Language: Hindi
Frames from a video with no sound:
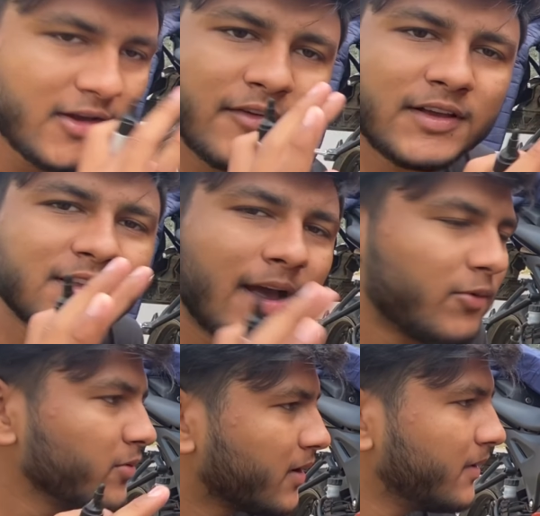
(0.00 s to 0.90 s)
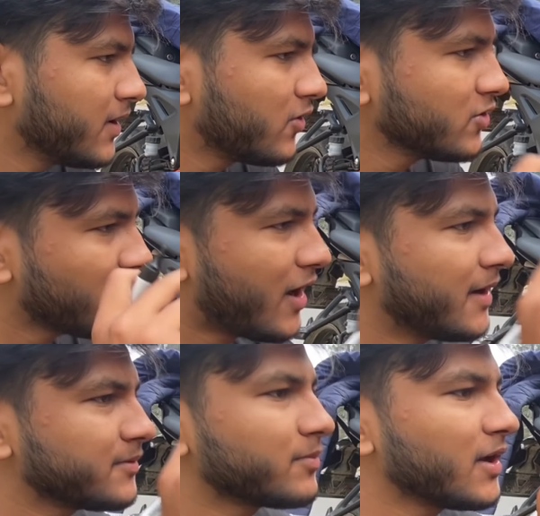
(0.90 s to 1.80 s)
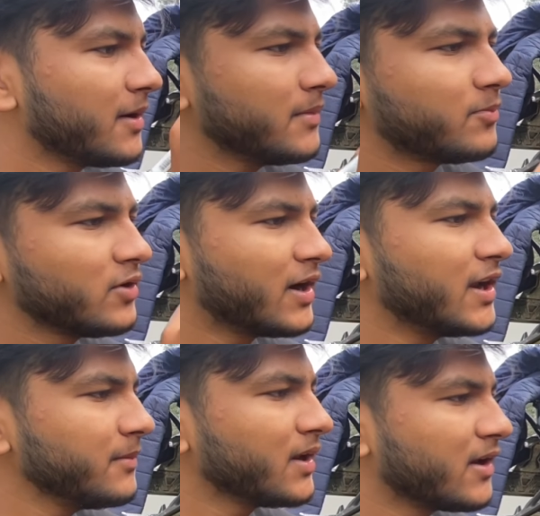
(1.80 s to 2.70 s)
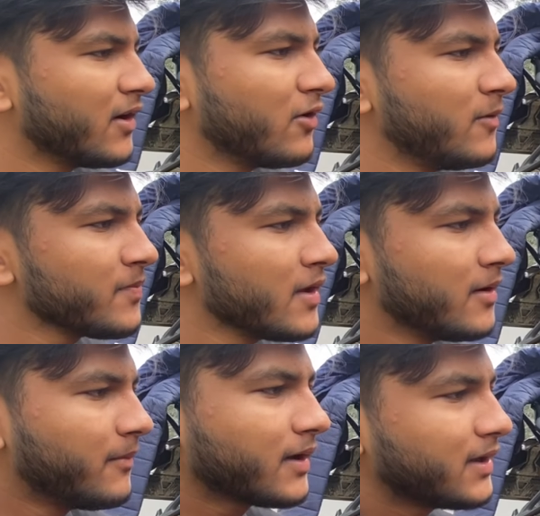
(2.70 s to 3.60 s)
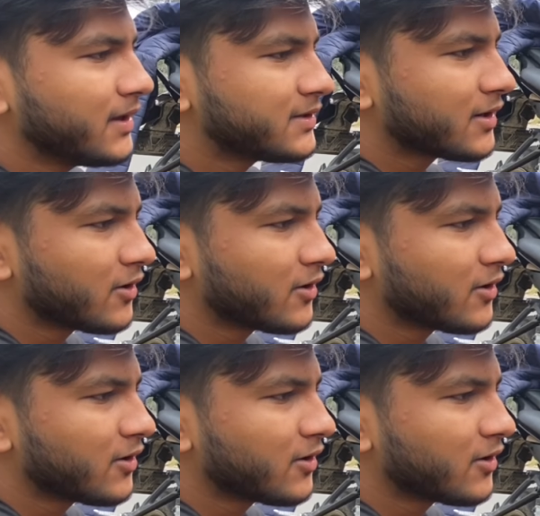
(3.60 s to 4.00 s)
वैसे आप लोग भी कमेंट करोगे तो आप सबका नाम मैं पूरी गाड़ी में लिखने वाला हूँ बाकी ये चेक